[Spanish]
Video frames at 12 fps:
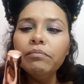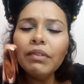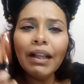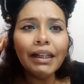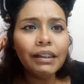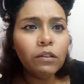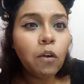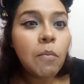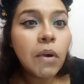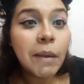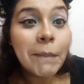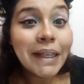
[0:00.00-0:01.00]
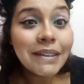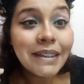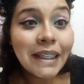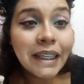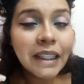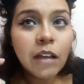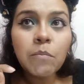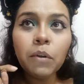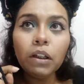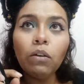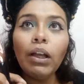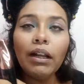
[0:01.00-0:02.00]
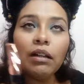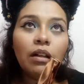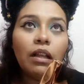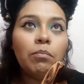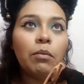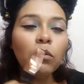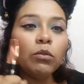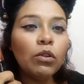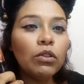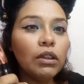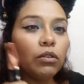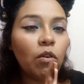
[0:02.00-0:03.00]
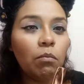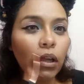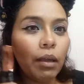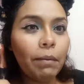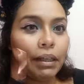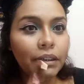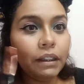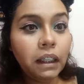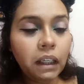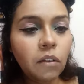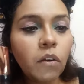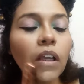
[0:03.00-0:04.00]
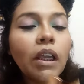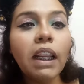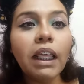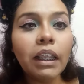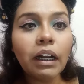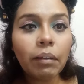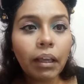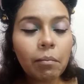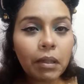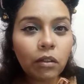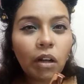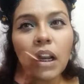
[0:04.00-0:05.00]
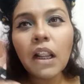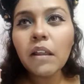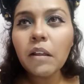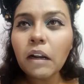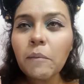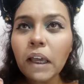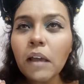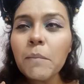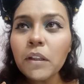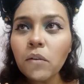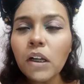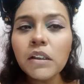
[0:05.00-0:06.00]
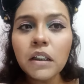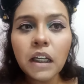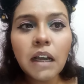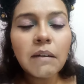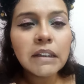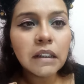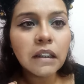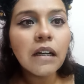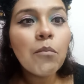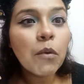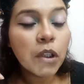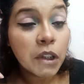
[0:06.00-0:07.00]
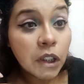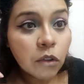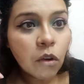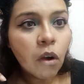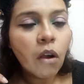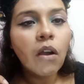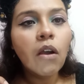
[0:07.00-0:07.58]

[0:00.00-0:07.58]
la siento como que más líquida un poquito, el, el, producto lo siento como que más líquido que la de Rebeca Mendiola, la de Rebeca Mendiola sí llegaba a sentirla un poquitito,